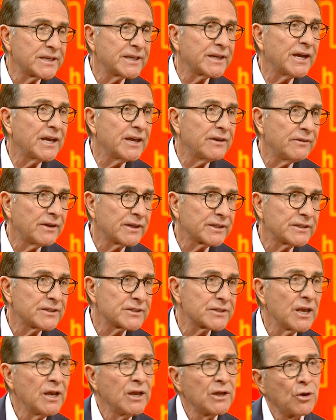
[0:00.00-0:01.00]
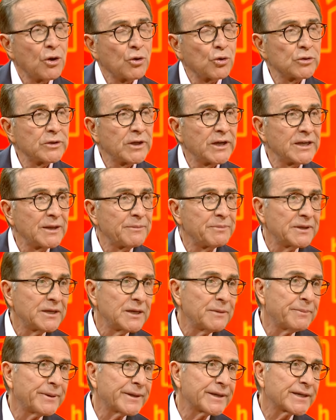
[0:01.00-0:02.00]
kiraya verdiniz. Hareketsiz Okul aile
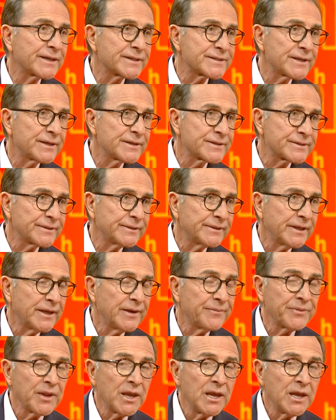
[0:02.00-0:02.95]
birliği para kazansın diye.